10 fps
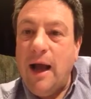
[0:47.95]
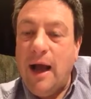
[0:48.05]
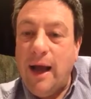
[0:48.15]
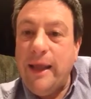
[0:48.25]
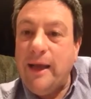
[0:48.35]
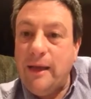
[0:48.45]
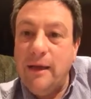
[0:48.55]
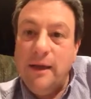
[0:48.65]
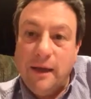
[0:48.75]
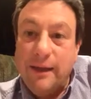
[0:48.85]
Haia,
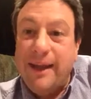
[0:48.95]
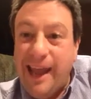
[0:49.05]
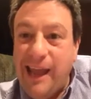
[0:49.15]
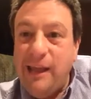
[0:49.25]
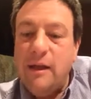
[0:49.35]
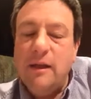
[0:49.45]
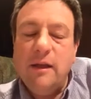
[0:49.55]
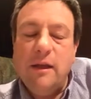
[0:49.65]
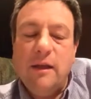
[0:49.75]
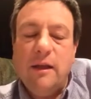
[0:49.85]
The Hague,
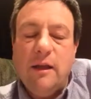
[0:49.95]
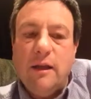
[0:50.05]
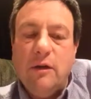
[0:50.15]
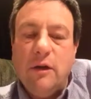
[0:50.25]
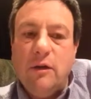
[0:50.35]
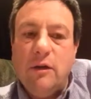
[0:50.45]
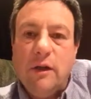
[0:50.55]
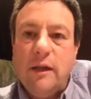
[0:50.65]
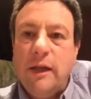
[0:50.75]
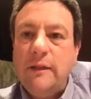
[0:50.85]
em, em, em
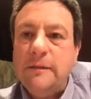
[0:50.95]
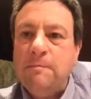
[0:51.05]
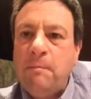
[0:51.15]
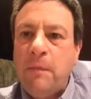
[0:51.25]
holandês.